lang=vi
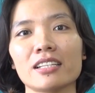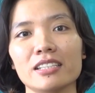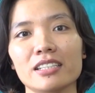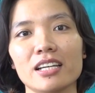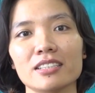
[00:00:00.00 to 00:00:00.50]

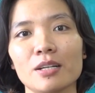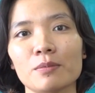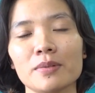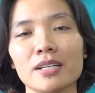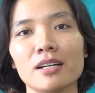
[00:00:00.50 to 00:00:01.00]
Thì à,
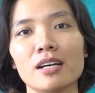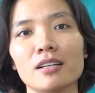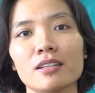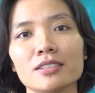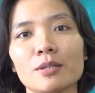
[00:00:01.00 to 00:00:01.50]
trong
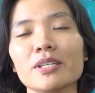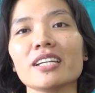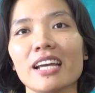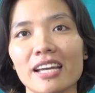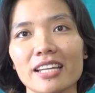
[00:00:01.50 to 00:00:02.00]
à, trong
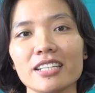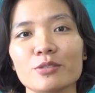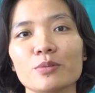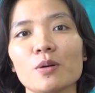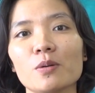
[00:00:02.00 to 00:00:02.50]
thiết kế thì
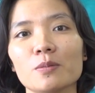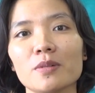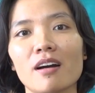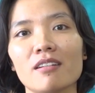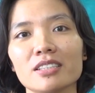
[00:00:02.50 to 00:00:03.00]
chúng tôi cũng
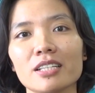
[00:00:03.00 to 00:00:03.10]
có